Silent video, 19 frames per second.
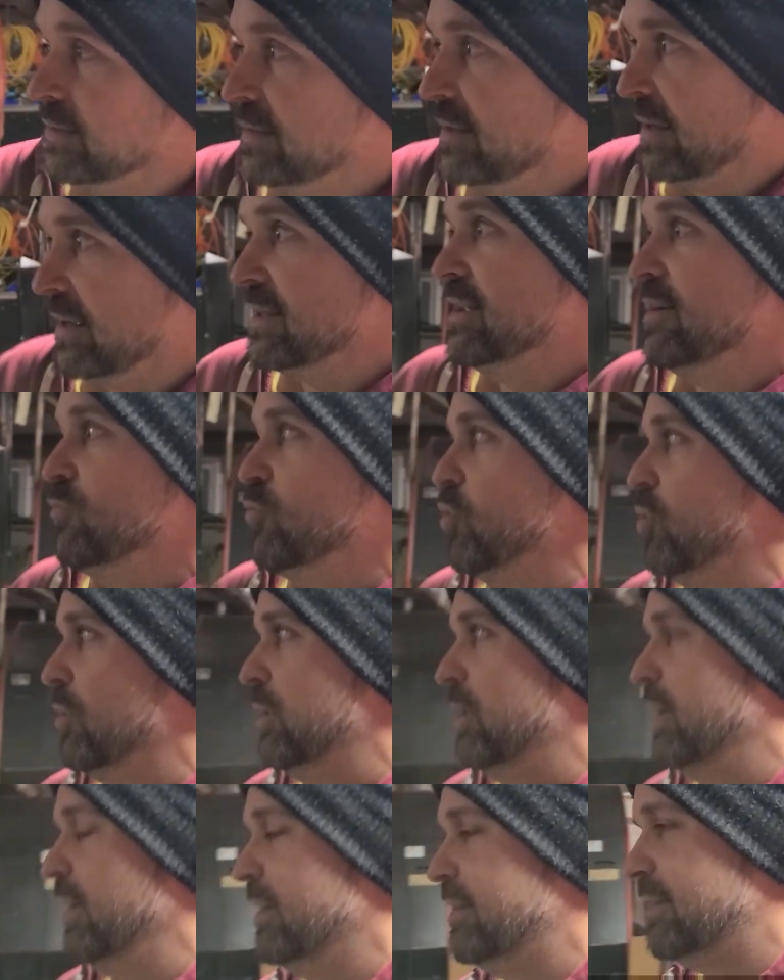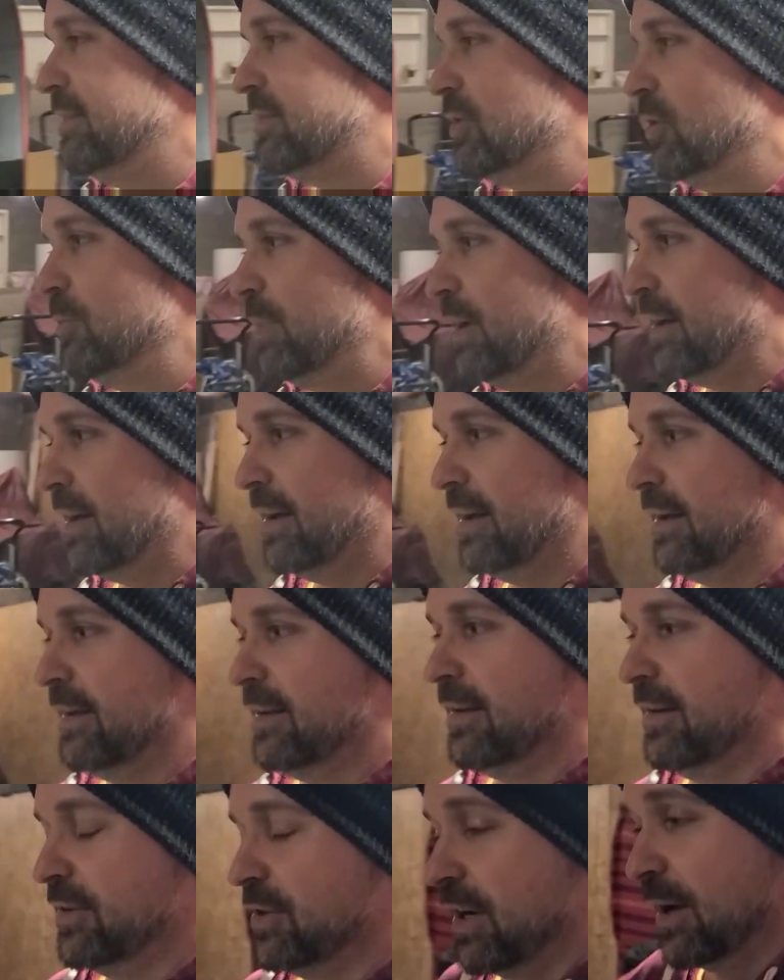Derniers mois, si seulement,
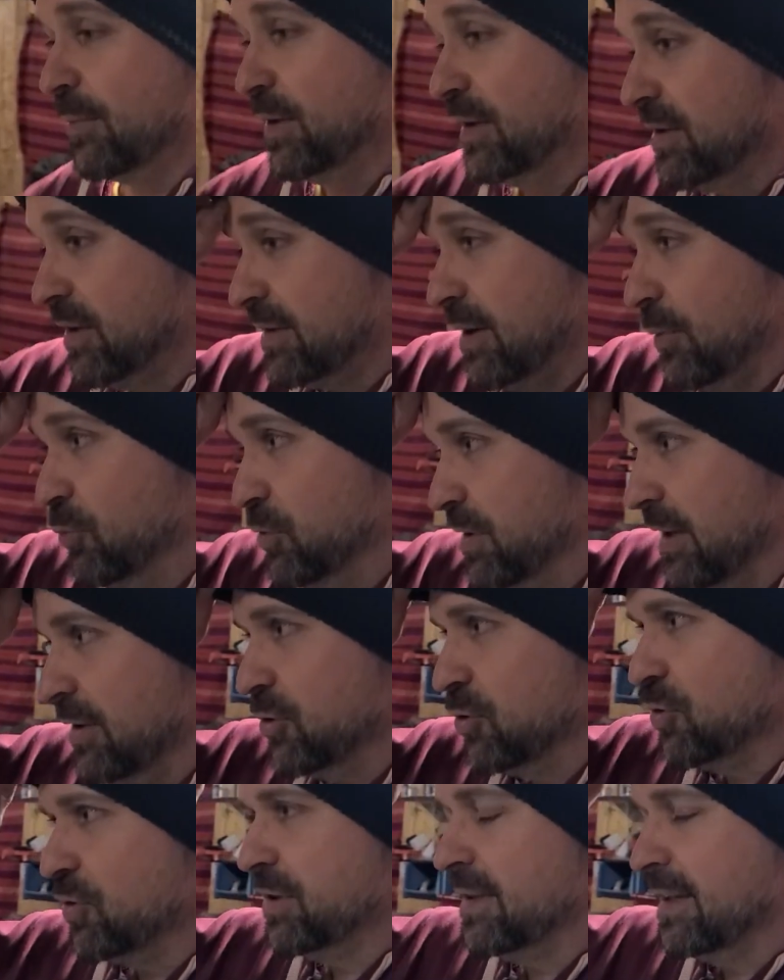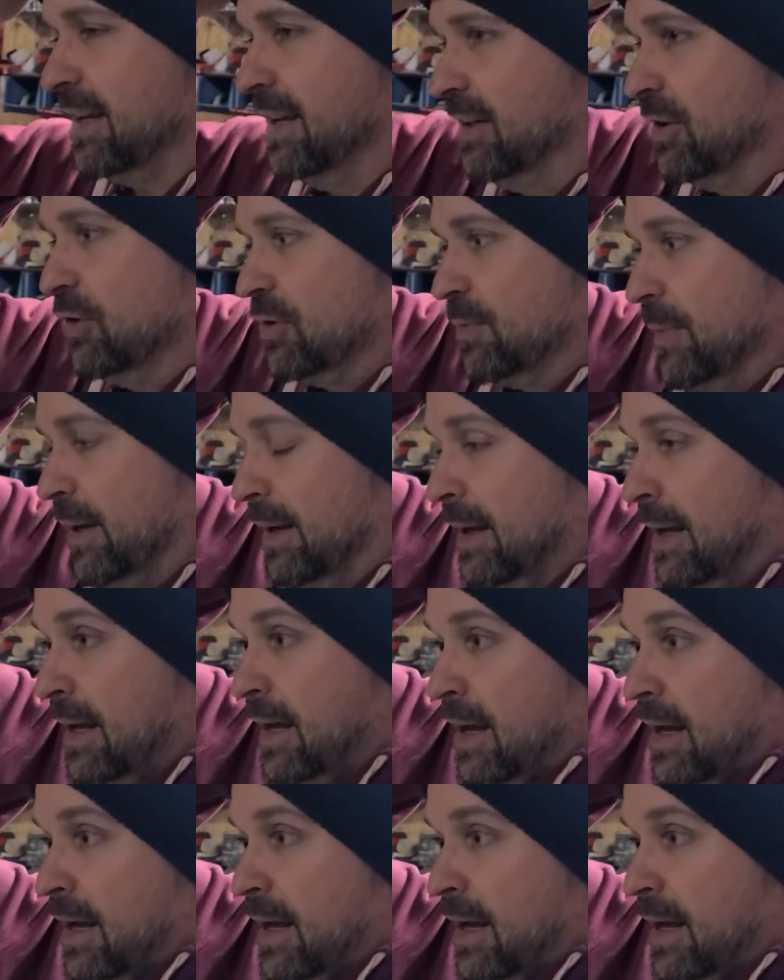j'aurais aimé ça que ça puisse être juste quelques semaines.